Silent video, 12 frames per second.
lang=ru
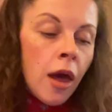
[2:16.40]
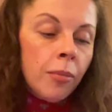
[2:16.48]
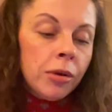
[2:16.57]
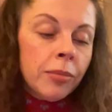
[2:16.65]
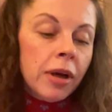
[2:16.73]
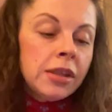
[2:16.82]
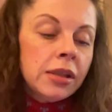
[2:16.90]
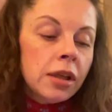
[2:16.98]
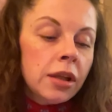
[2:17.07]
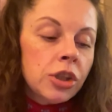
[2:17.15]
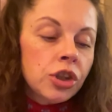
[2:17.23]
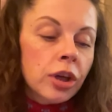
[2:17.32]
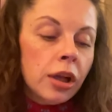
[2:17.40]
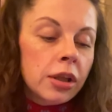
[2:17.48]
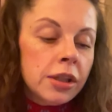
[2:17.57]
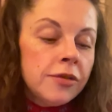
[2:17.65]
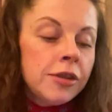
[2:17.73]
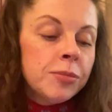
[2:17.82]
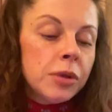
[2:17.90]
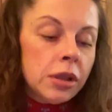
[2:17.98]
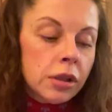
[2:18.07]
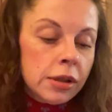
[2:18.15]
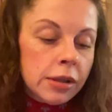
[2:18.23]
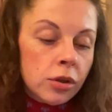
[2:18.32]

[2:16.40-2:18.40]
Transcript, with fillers: Понимаете, Наташа, коллектив сменился.